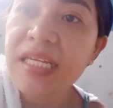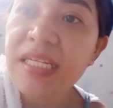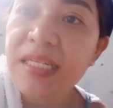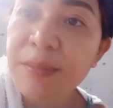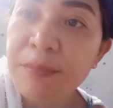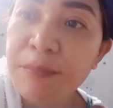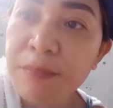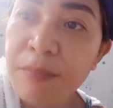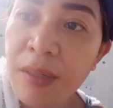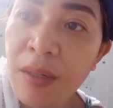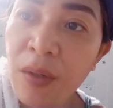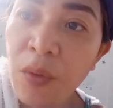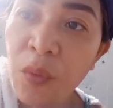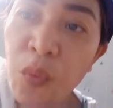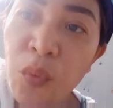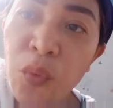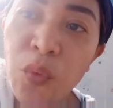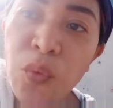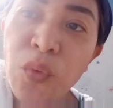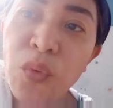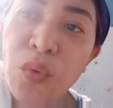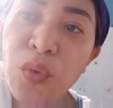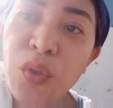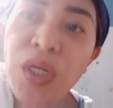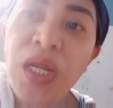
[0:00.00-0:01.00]
ng
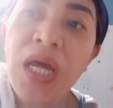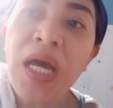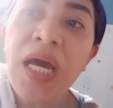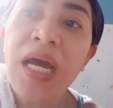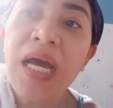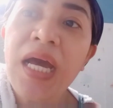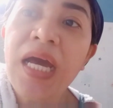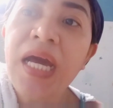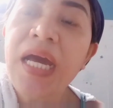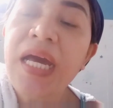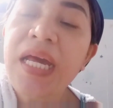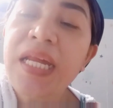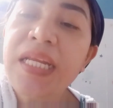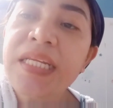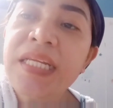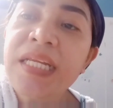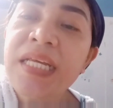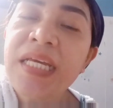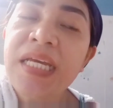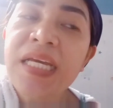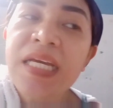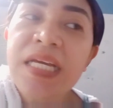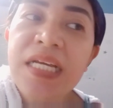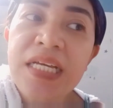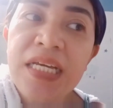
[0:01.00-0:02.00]
bakuran.
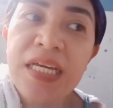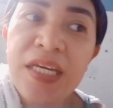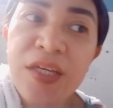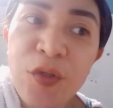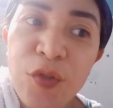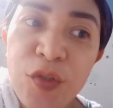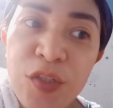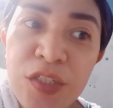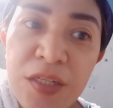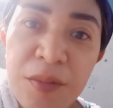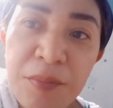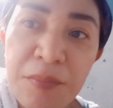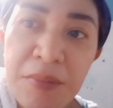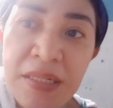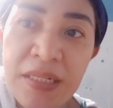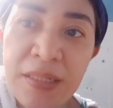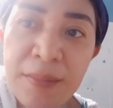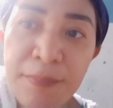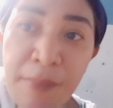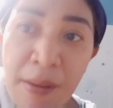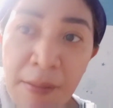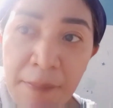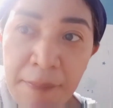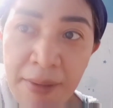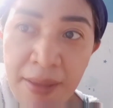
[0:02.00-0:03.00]
Ngayon naman,
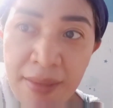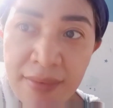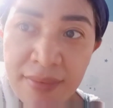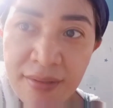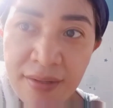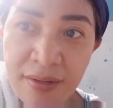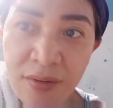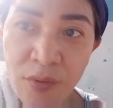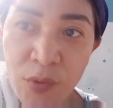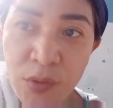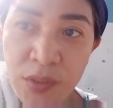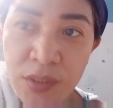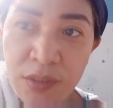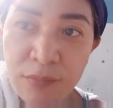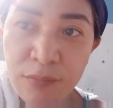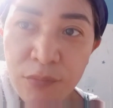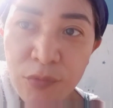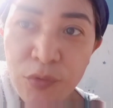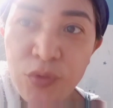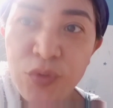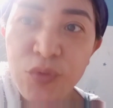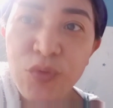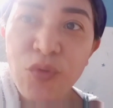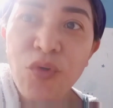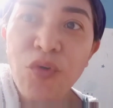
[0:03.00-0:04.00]
nagpapaandar ako ng
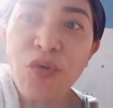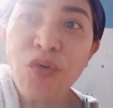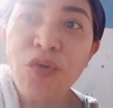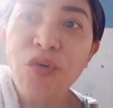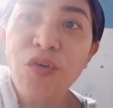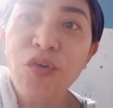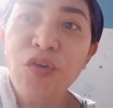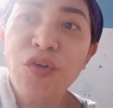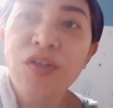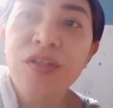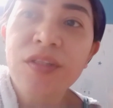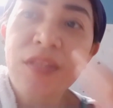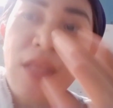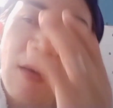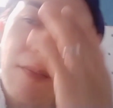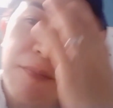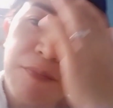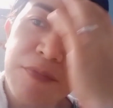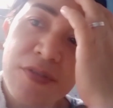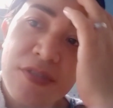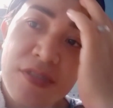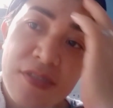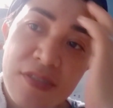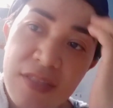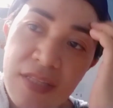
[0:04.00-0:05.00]
motor.
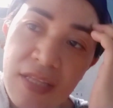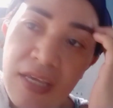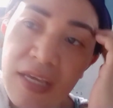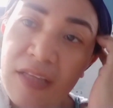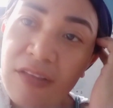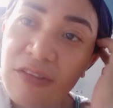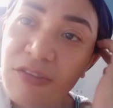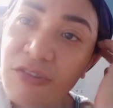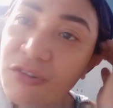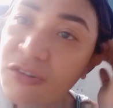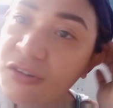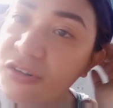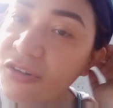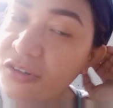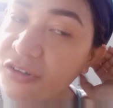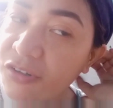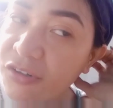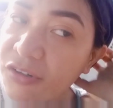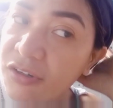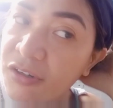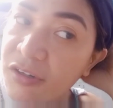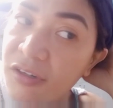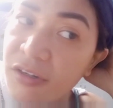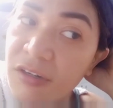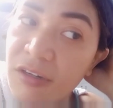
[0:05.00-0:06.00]
Tapos,
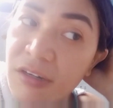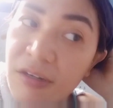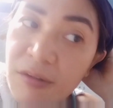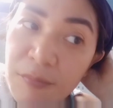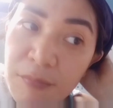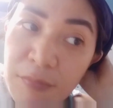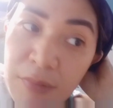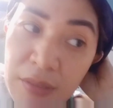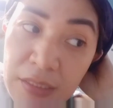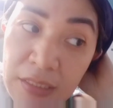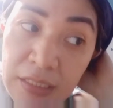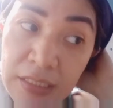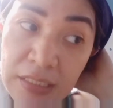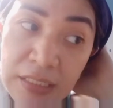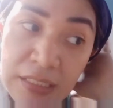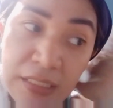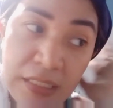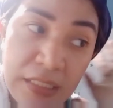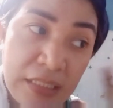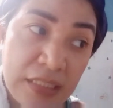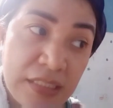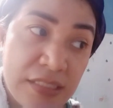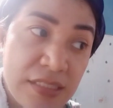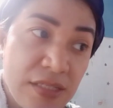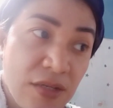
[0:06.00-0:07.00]
later,
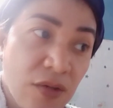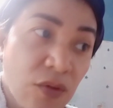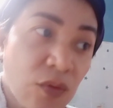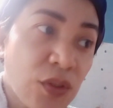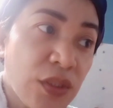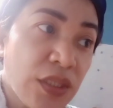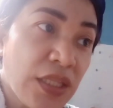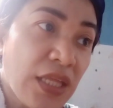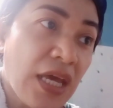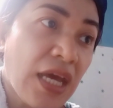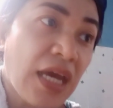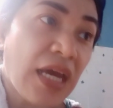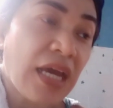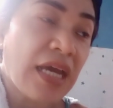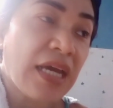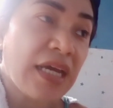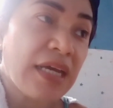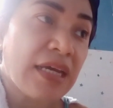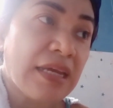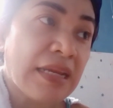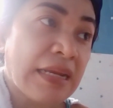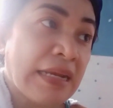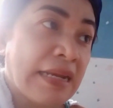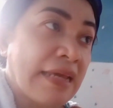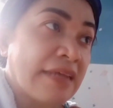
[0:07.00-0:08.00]
maglilinis ako ng
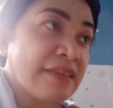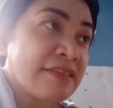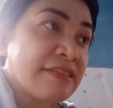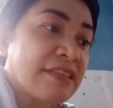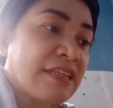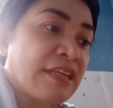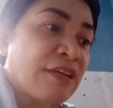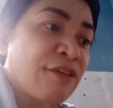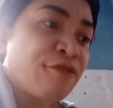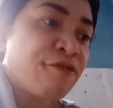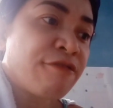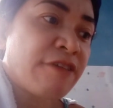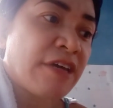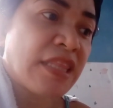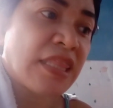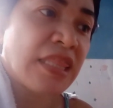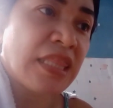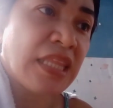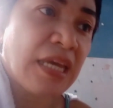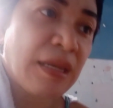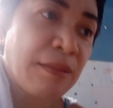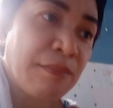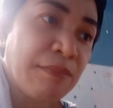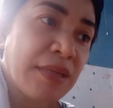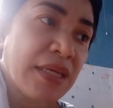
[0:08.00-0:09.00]
electric fan
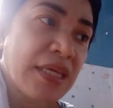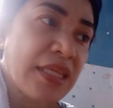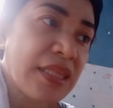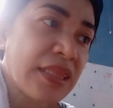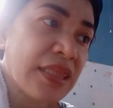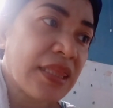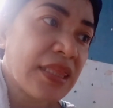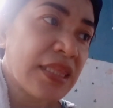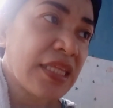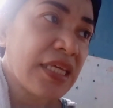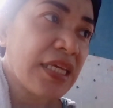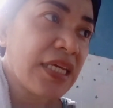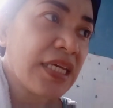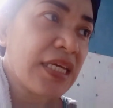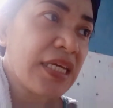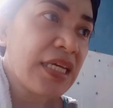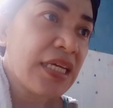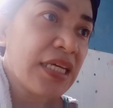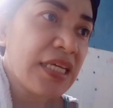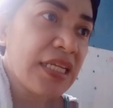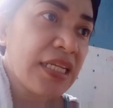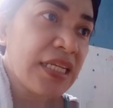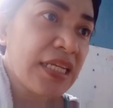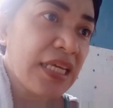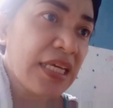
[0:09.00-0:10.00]
namin
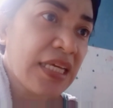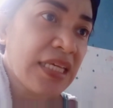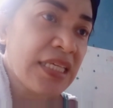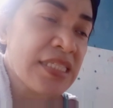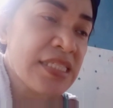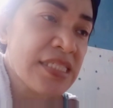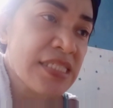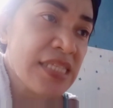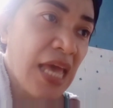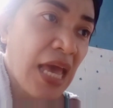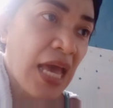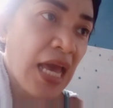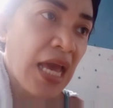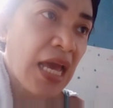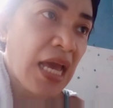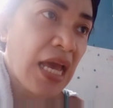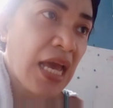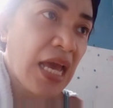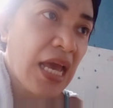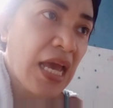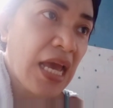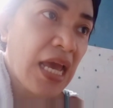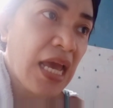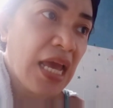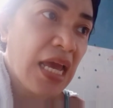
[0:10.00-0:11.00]
na isa.
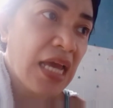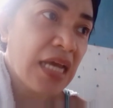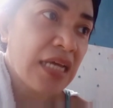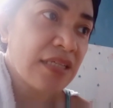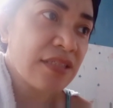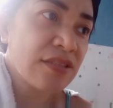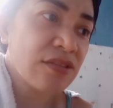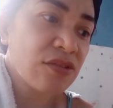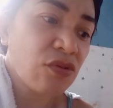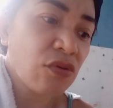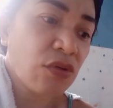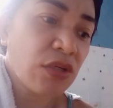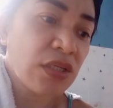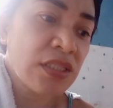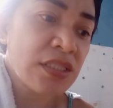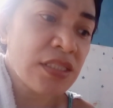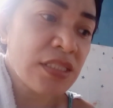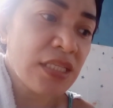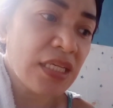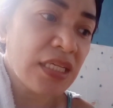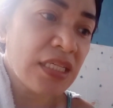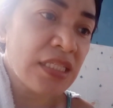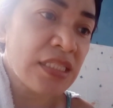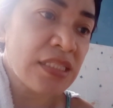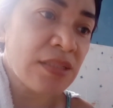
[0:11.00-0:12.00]
So,
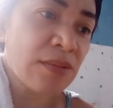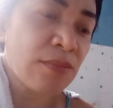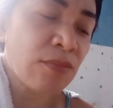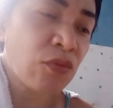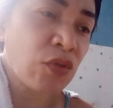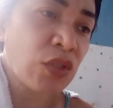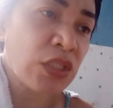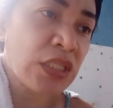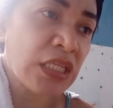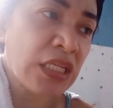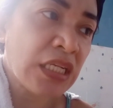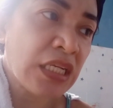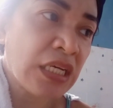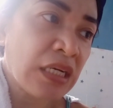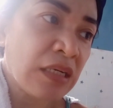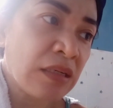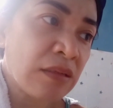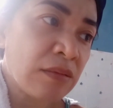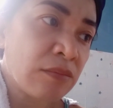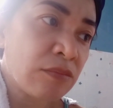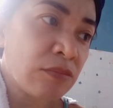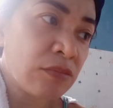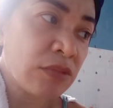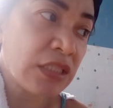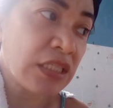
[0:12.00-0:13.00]
isa-isa mo na lang,
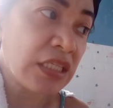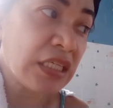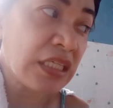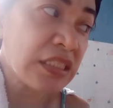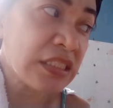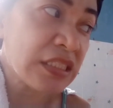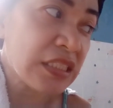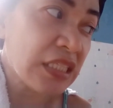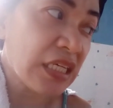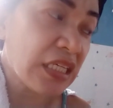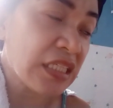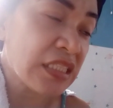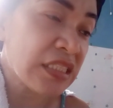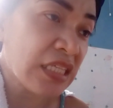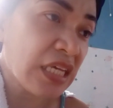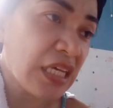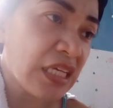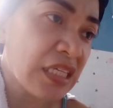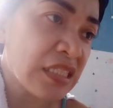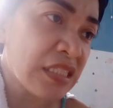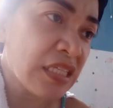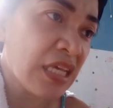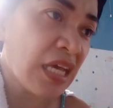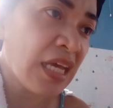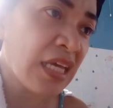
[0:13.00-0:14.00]

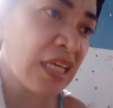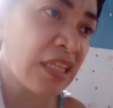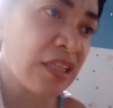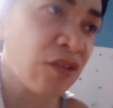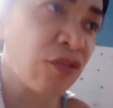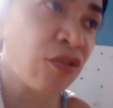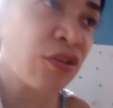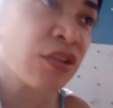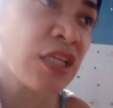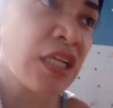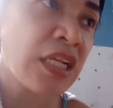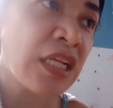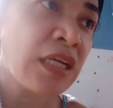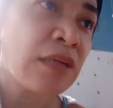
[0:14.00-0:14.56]
iisa-isa-isahin ko na